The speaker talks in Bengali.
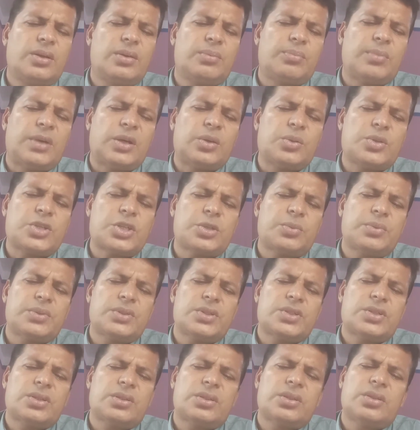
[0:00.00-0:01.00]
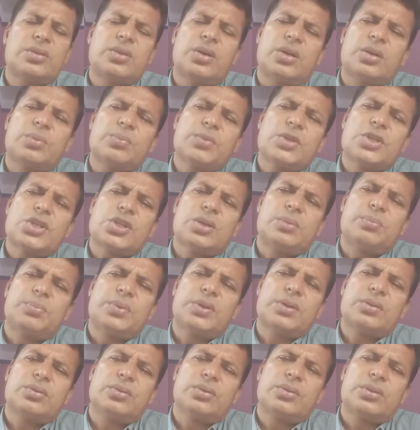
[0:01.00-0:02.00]
মানব সমাজের সাথে ধর্মের
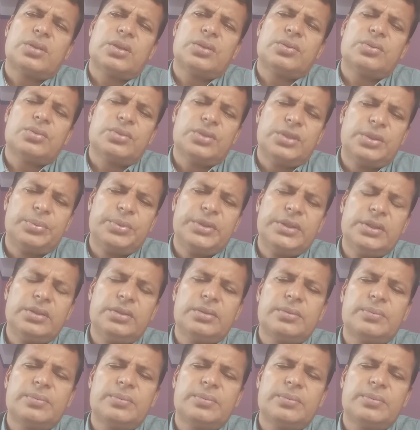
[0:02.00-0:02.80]
সম্পর্ক অত্যন্ত নিবিড়